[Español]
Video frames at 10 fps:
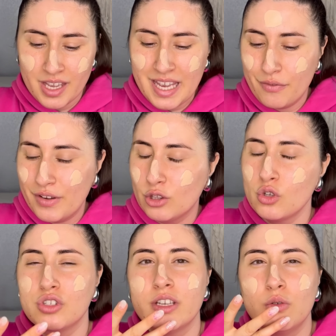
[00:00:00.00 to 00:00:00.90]
Efecto
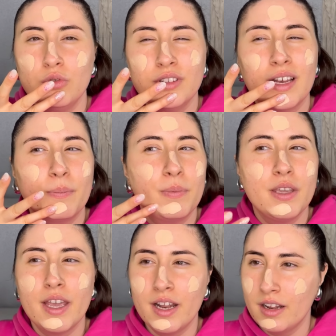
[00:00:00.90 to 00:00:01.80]
segunda
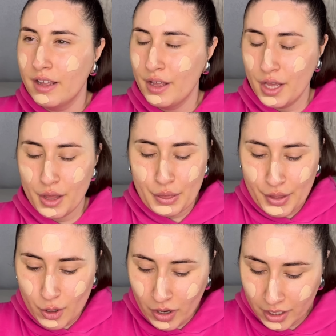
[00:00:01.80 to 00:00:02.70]
piel,
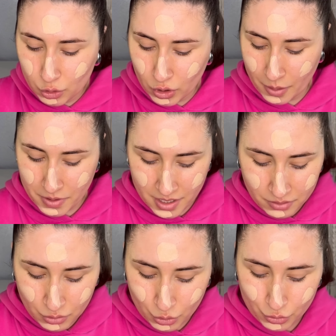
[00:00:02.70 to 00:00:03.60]
cero
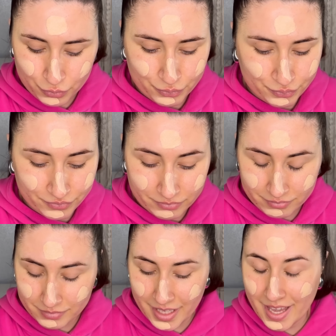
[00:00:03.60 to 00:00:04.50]
acartonamiento. Mm,
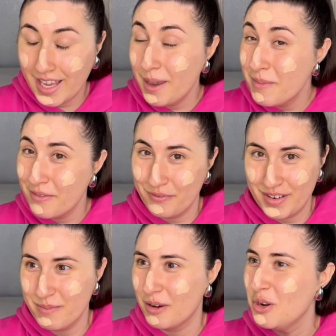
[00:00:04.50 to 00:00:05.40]
es que me
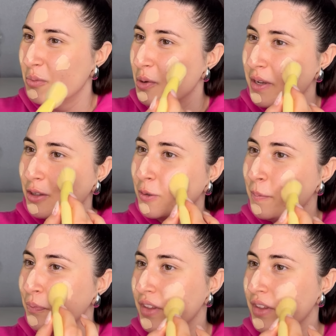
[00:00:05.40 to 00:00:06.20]
flipa, os lo prometo.